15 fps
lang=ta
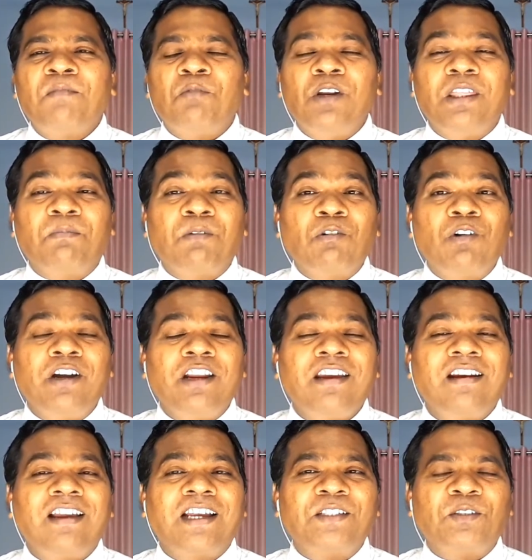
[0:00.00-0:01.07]
புனித
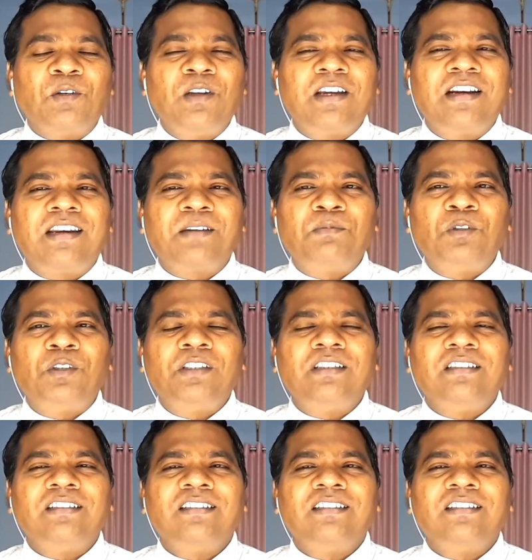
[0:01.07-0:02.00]
பௌலடிகளார் சொல்லுகின்ற போது